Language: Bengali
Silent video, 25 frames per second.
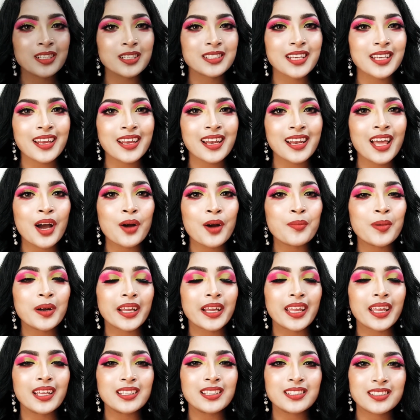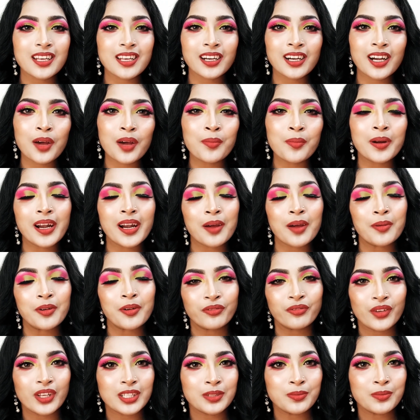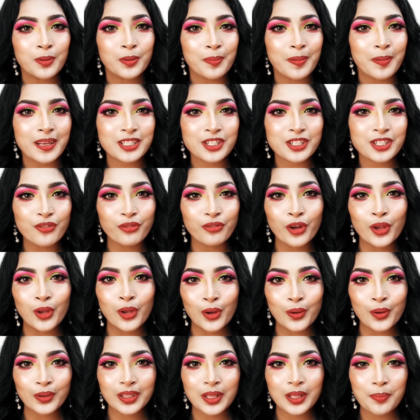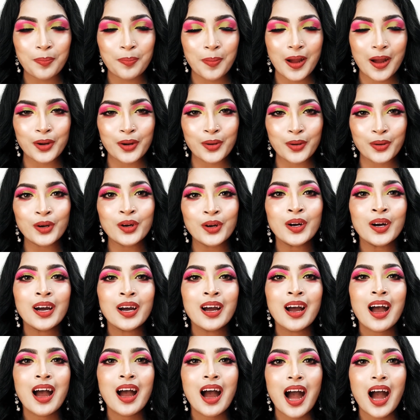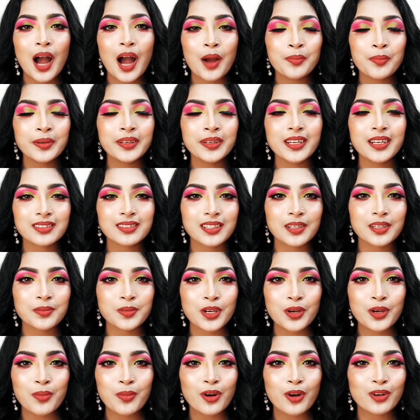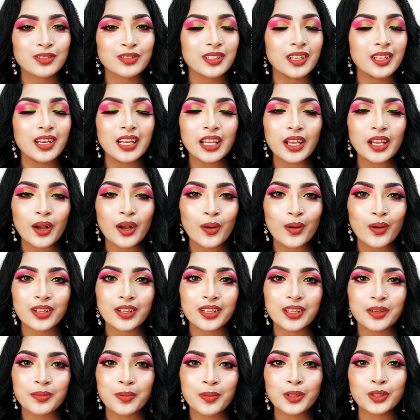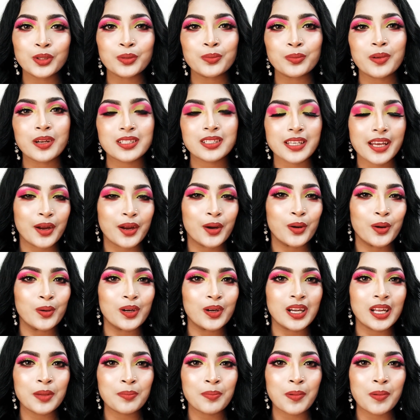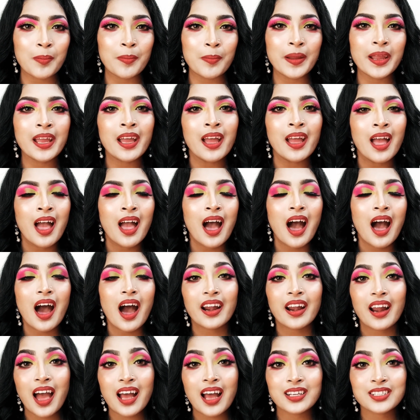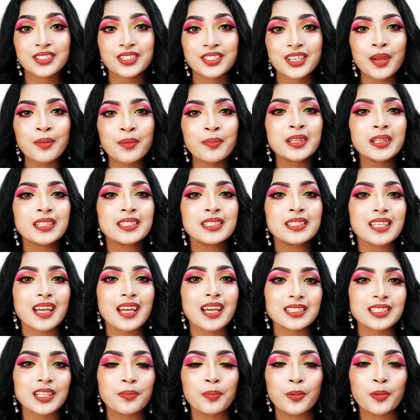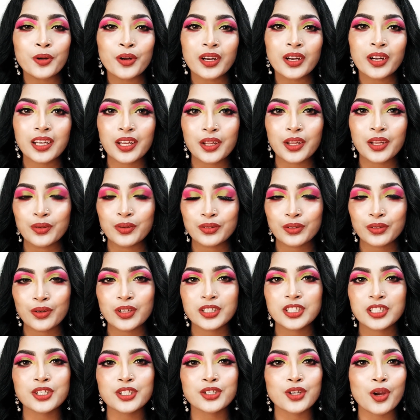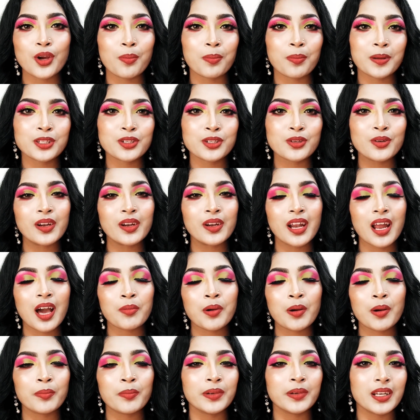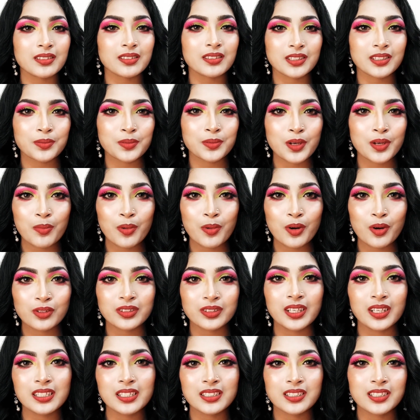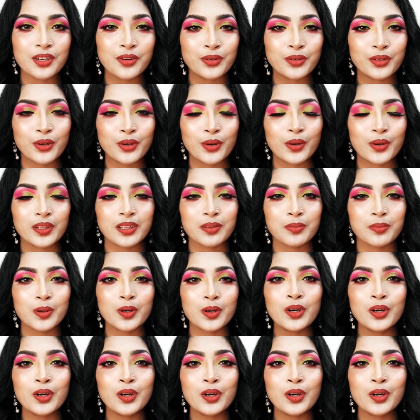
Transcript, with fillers: চাইলে আমাকে ইনস্টাগ্রাম আর আমার ফেসবুক পেজেও ফলো করতে পারো আমি ডেসক্রিপশন বক্সে লিঙ্ক করে দিব তোমরা চেক করলেই পাবে আর আজকে আমি যা যা প্রোডাক্ট ইউজ করেছি সব কিছুর নাম আমি ডিসক্রিপশন বক্সে লিস্ট আউট করে দেব